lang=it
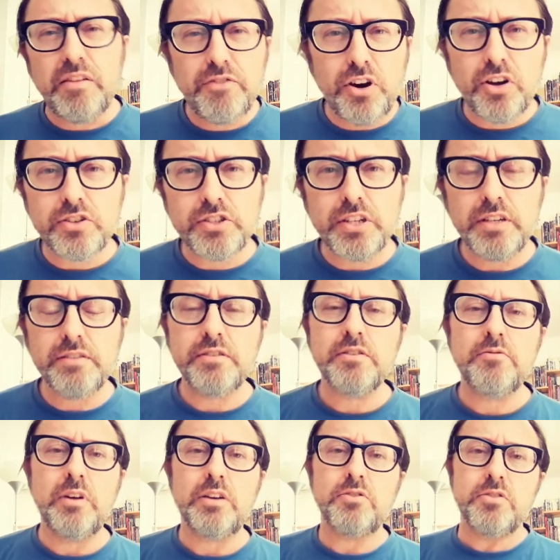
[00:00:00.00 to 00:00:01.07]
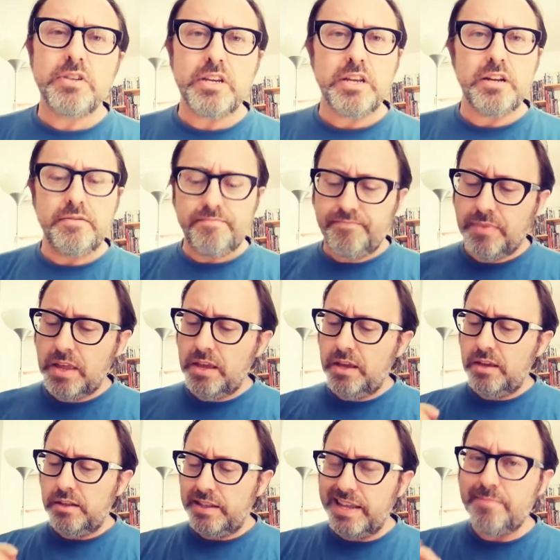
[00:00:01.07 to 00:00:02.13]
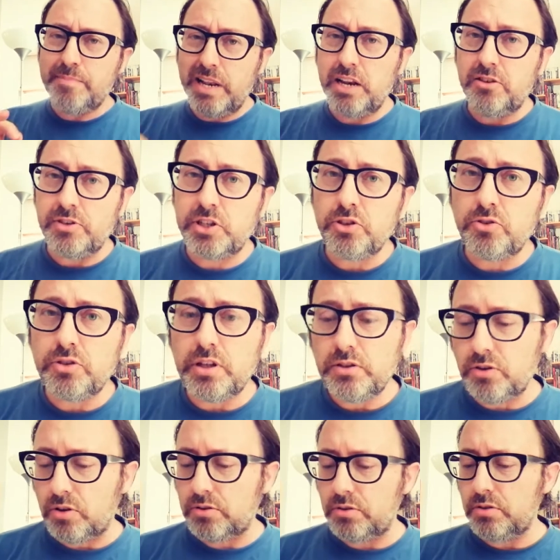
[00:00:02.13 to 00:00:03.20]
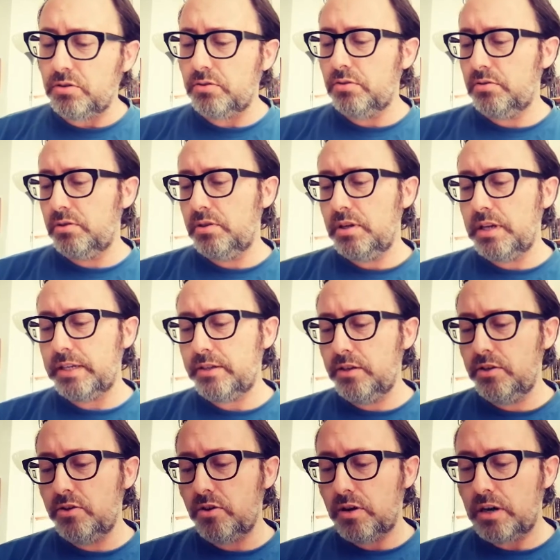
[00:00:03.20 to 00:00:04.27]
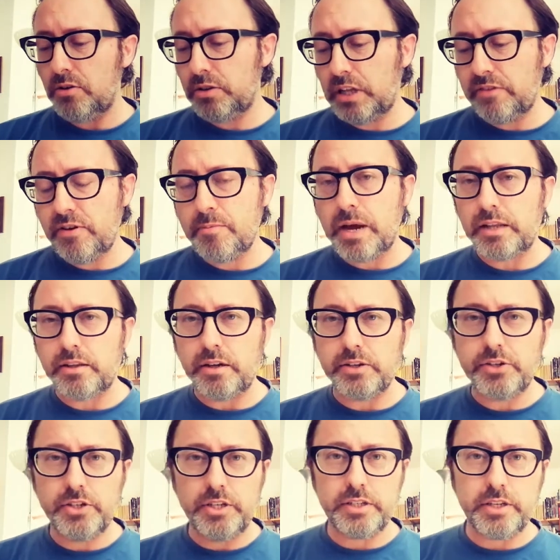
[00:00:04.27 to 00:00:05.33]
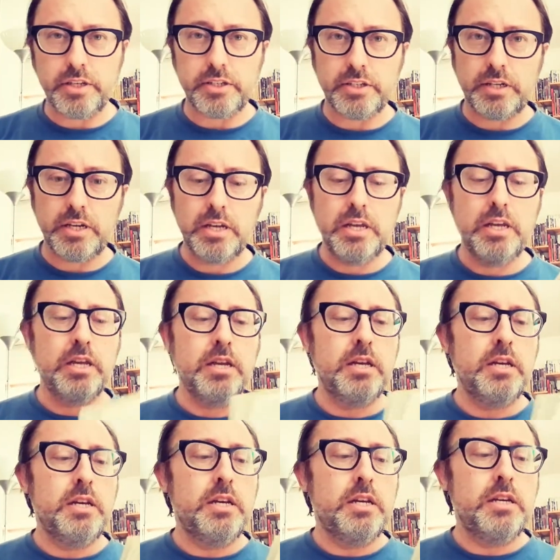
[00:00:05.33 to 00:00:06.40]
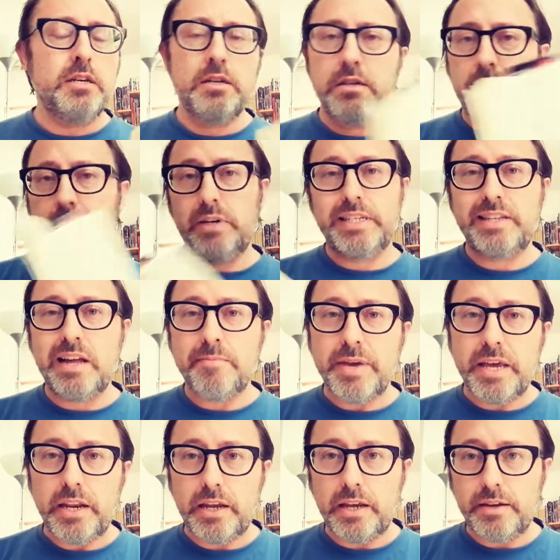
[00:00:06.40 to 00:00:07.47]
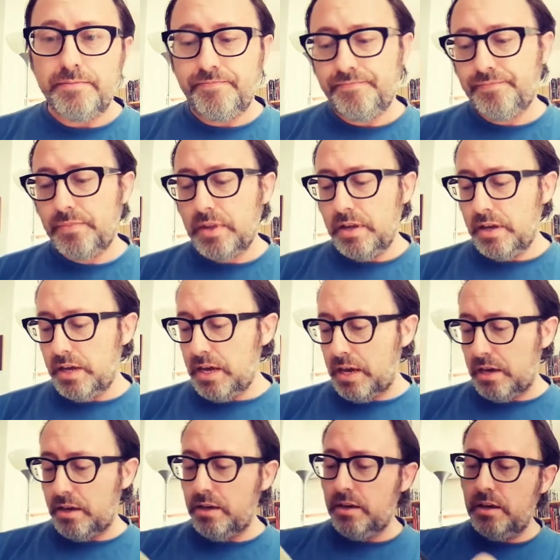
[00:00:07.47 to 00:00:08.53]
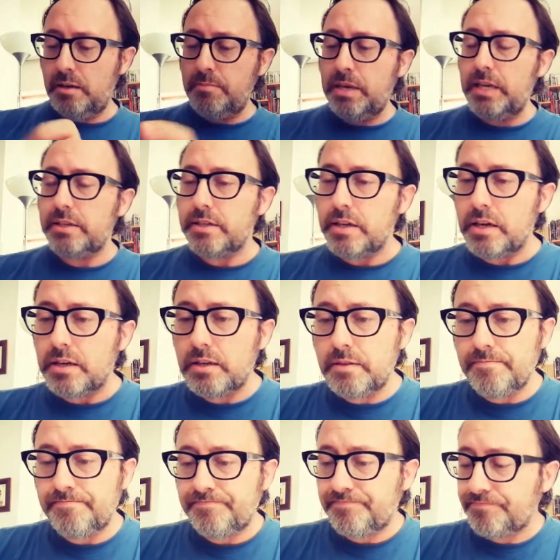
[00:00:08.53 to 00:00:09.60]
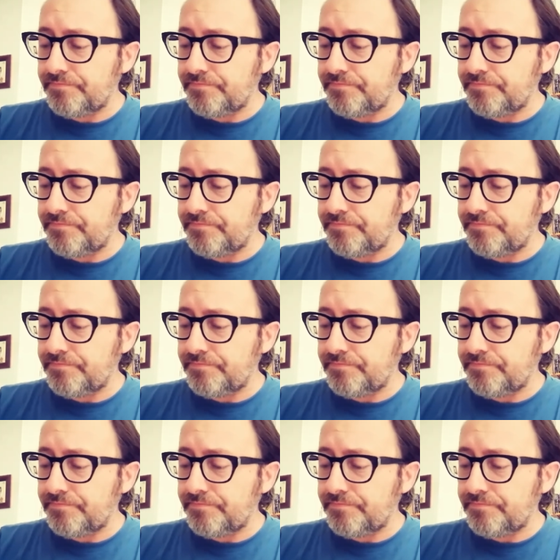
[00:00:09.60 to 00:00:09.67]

forse qualcosina. Nel 1988 la signora Octavia Butler ci descrisse questa America e eh, mise